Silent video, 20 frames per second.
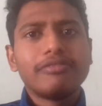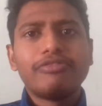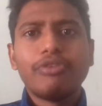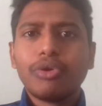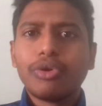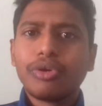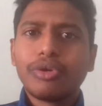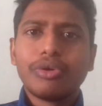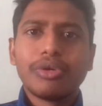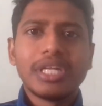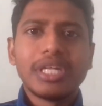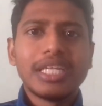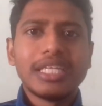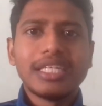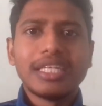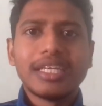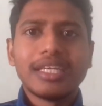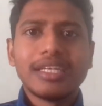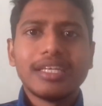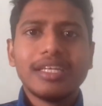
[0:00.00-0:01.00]
ফোন করে
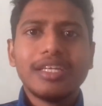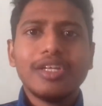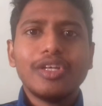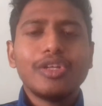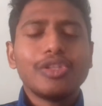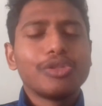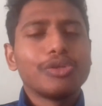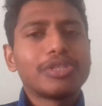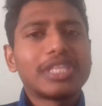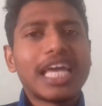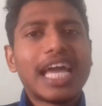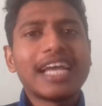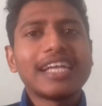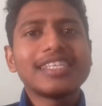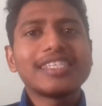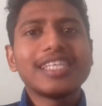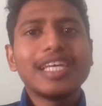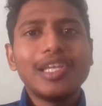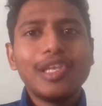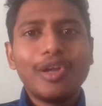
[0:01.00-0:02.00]
নিয়ে তো
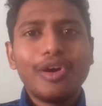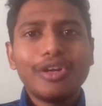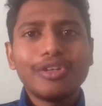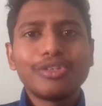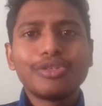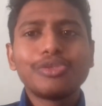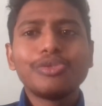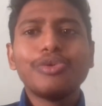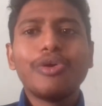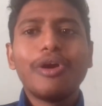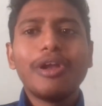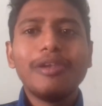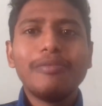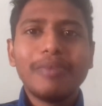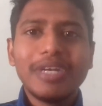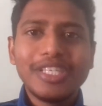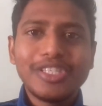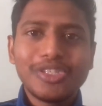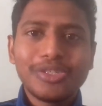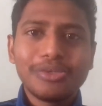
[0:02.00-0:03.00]
থ্যাংকস আর লট টু অল
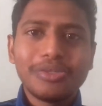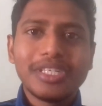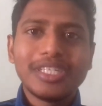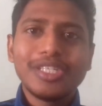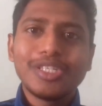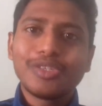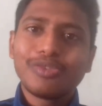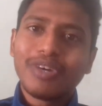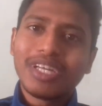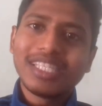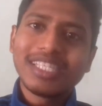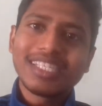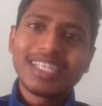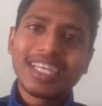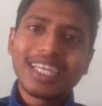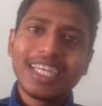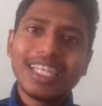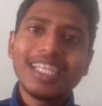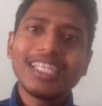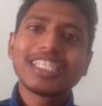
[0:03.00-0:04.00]
মাই স্টুডেন্টস ওয়ান্স
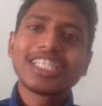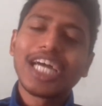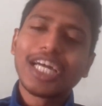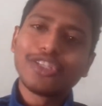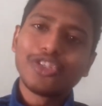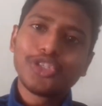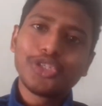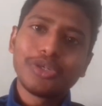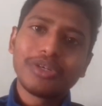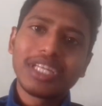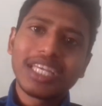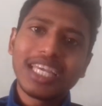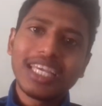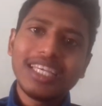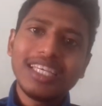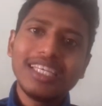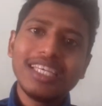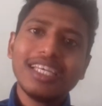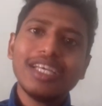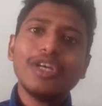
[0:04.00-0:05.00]
আগেন সাতজনকেই